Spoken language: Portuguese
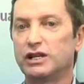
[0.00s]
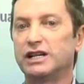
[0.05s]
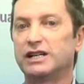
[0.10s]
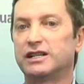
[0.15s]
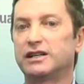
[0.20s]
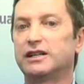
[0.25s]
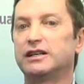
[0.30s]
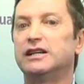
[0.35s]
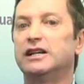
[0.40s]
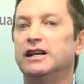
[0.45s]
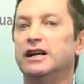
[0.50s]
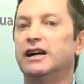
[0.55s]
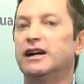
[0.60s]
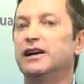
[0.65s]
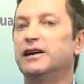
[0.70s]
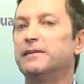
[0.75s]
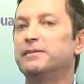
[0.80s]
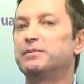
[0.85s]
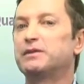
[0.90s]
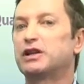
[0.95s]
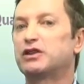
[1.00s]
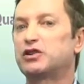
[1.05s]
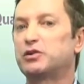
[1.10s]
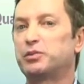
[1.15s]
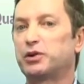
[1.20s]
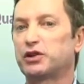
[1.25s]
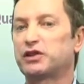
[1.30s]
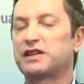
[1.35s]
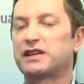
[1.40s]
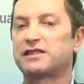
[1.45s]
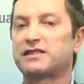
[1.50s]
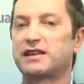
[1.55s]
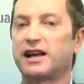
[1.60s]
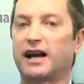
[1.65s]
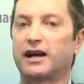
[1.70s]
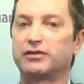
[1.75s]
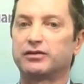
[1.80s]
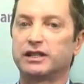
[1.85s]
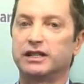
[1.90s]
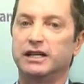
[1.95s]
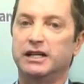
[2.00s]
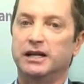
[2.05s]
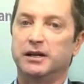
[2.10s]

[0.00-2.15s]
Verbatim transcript: uh, se processava.